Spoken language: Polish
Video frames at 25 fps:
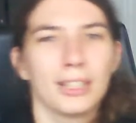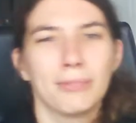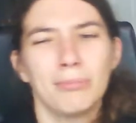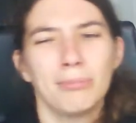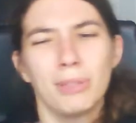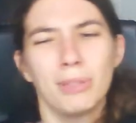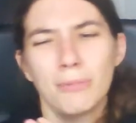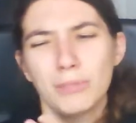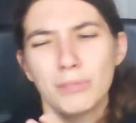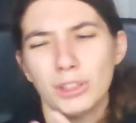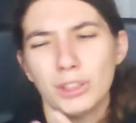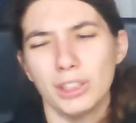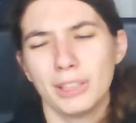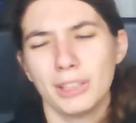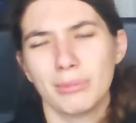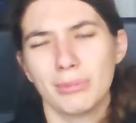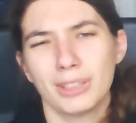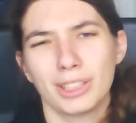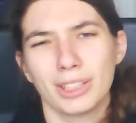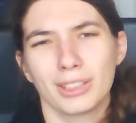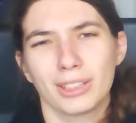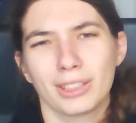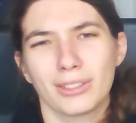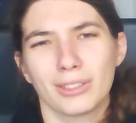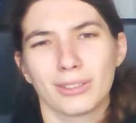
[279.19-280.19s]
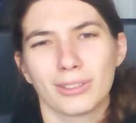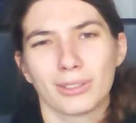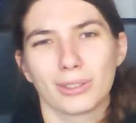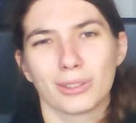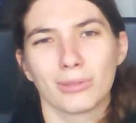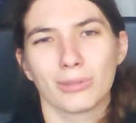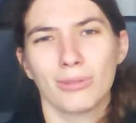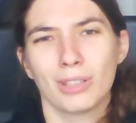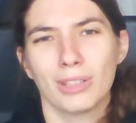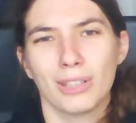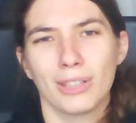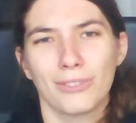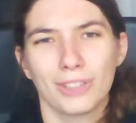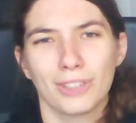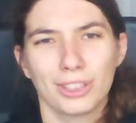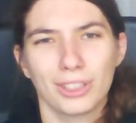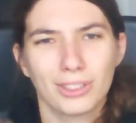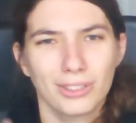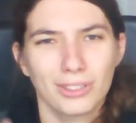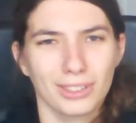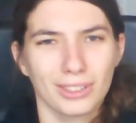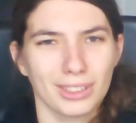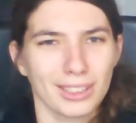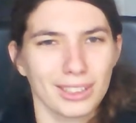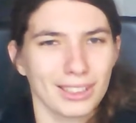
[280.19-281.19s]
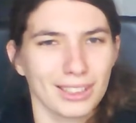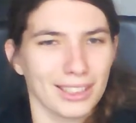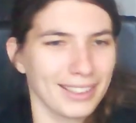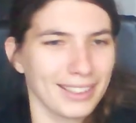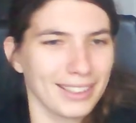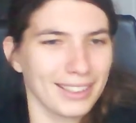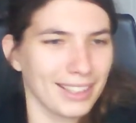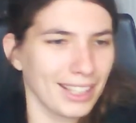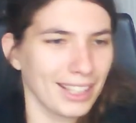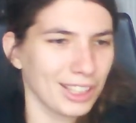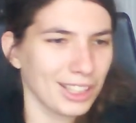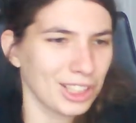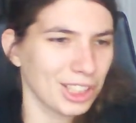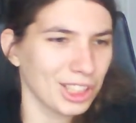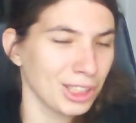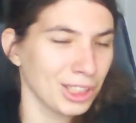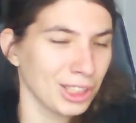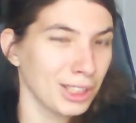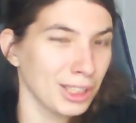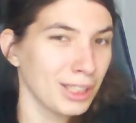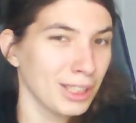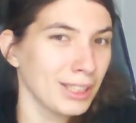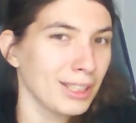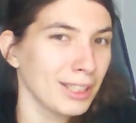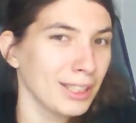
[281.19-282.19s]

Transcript: bo przyjemnie się tego słucha, wszystko jest takie catchy,